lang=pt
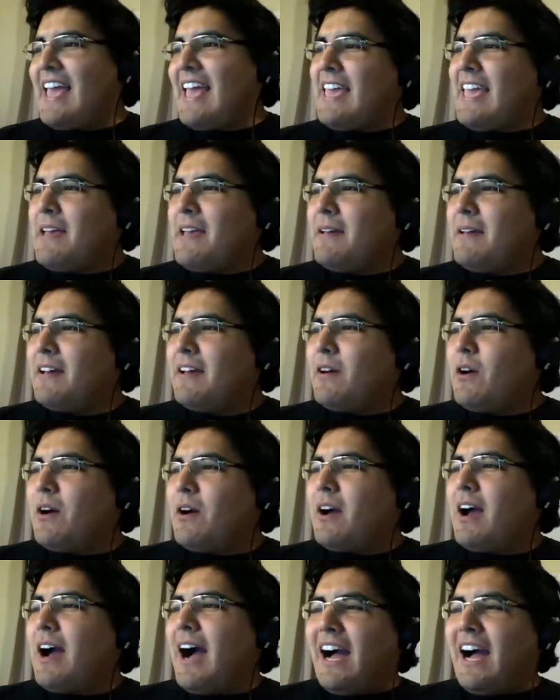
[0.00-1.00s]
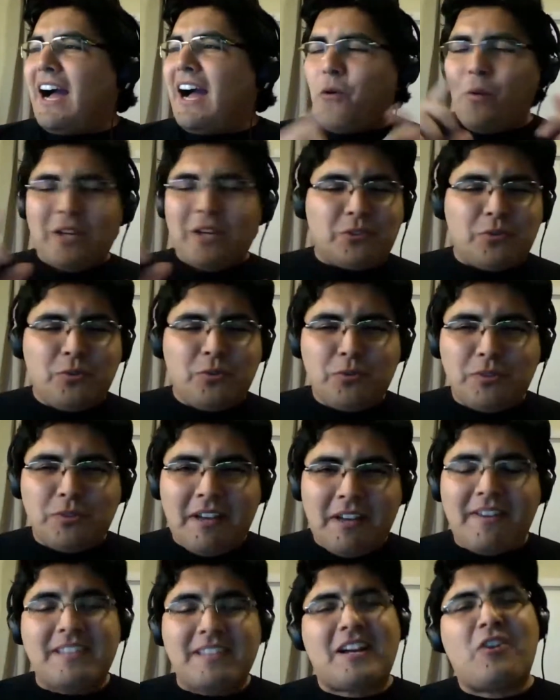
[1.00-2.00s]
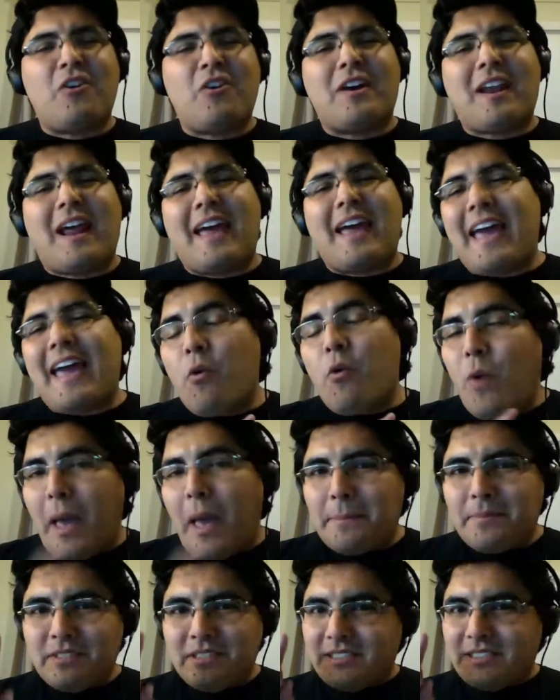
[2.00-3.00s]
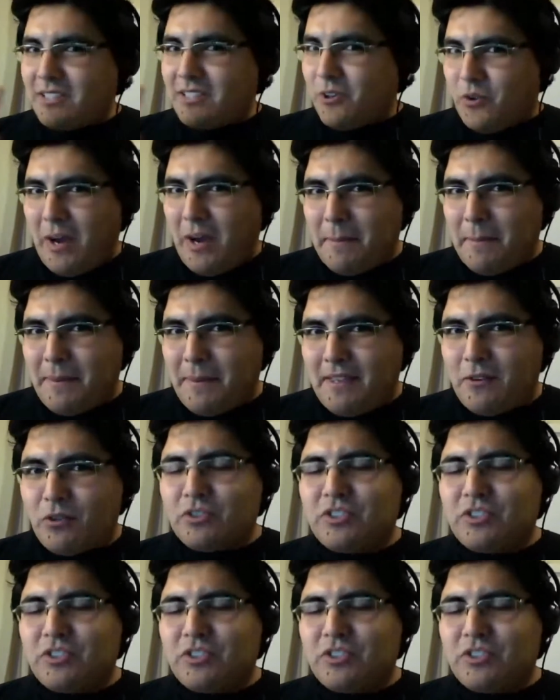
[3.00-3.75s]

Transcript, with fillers: E o assunto da vez agora é web scrapping,